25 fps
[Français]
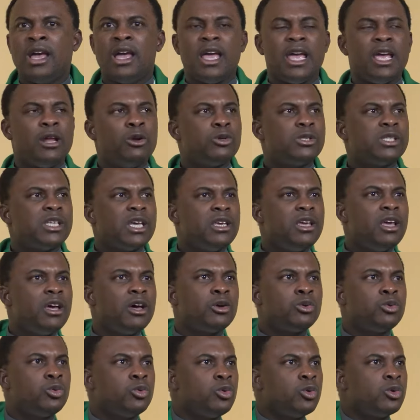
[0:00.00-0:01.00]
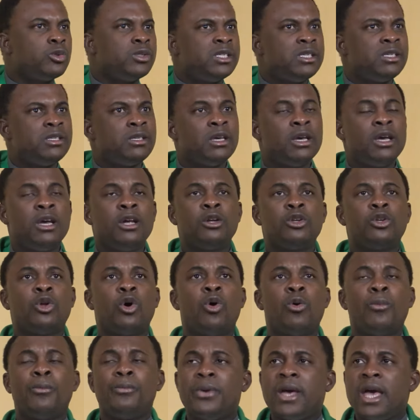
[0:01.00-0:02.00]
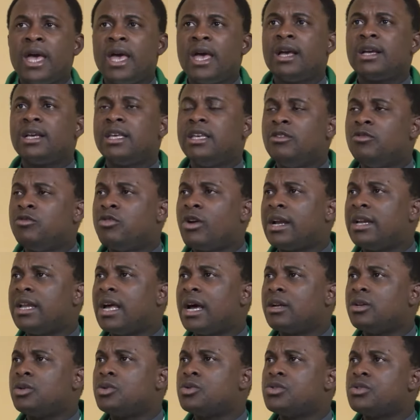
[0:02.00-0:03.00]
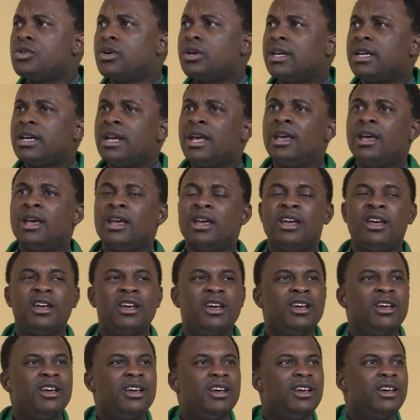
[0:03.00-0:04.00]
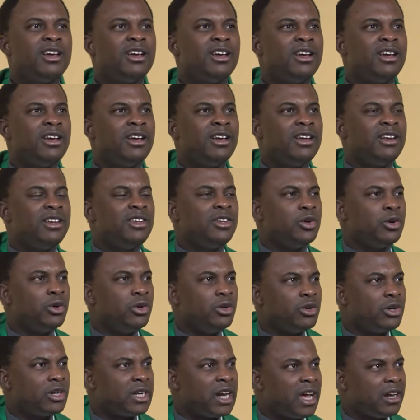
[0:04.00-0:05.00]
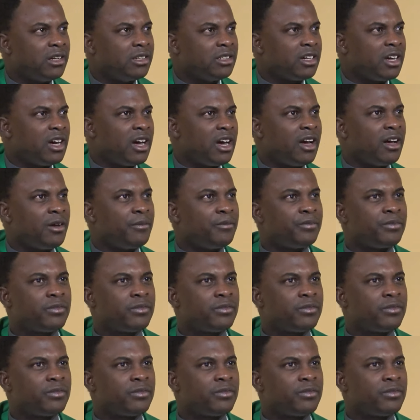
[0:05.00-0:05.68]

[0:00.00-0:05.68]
Et le Seigneur nous le dit, ton Père qui voit dans le secret, te le rendra